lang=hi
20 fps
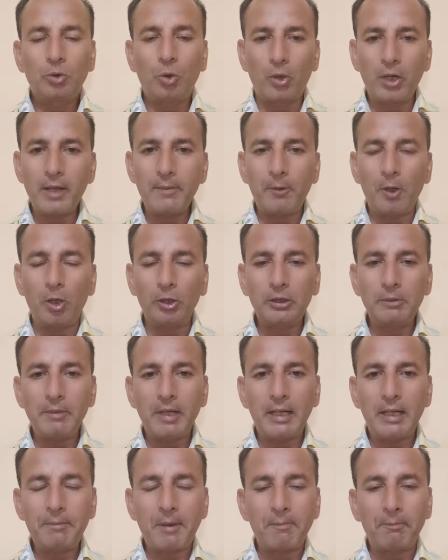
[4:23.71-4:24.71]
थोड़े बहुत ही
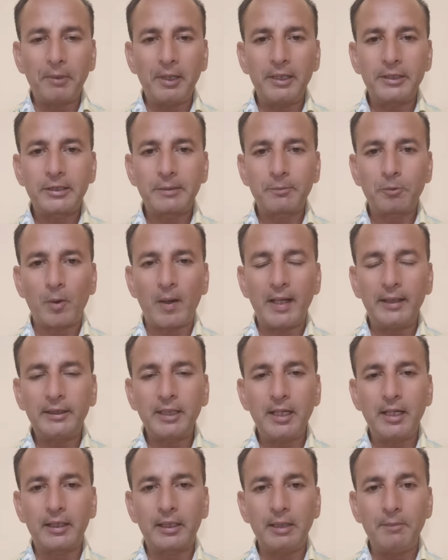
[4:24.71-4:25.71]
मैंने पंपलेट छपवाए
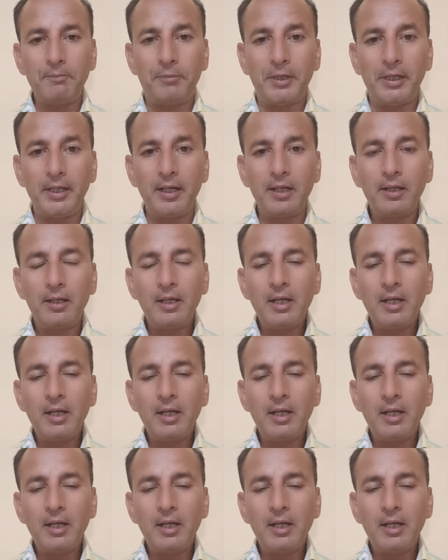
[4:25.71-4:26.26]
थे लेकिन भीड़